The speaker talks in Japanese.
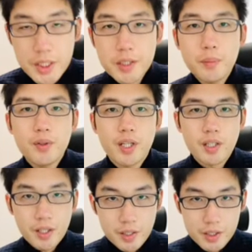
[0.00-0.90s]
数問題
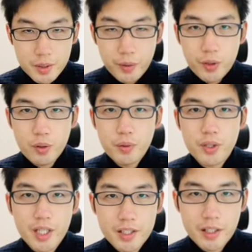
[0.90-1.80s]
で絞り込みを
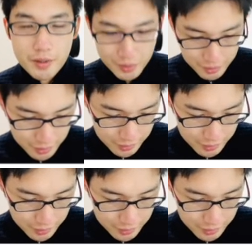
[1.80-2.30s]
かけたい時。